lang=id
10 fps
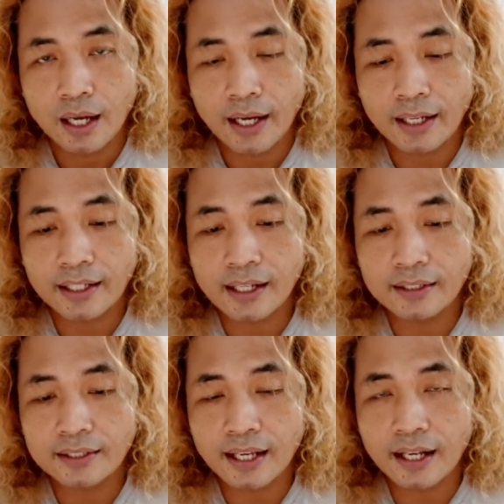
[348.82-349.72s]

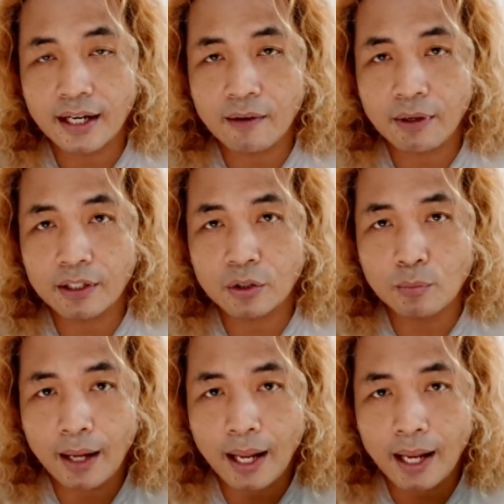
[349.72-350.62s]
akhirnya saya rawat di
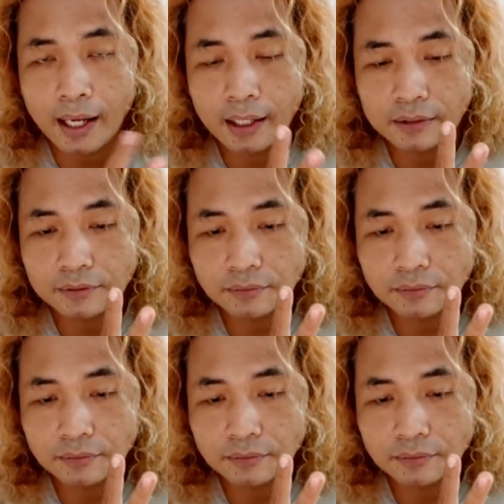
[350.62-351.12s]
rumah